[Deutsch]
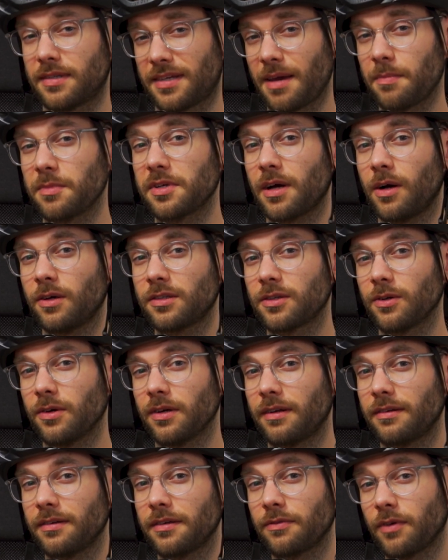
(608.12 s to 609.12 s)
Ich kenne mich aus,
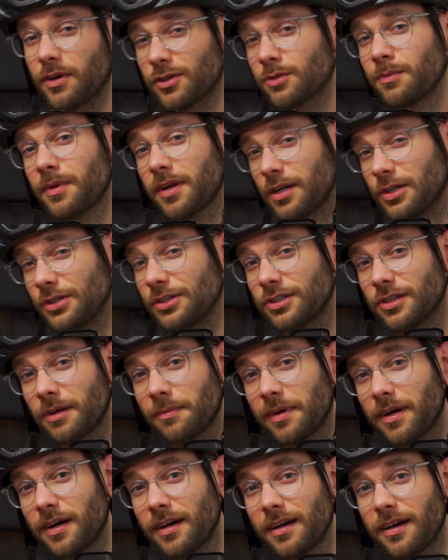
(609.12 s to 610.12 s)
Leute. Ich war schon mal in der
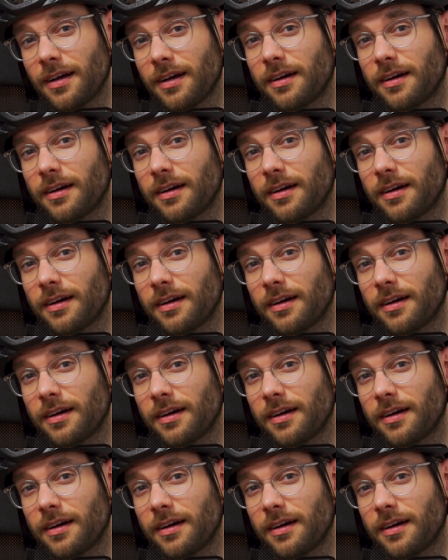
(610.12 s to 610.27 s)
Shisha-Bar.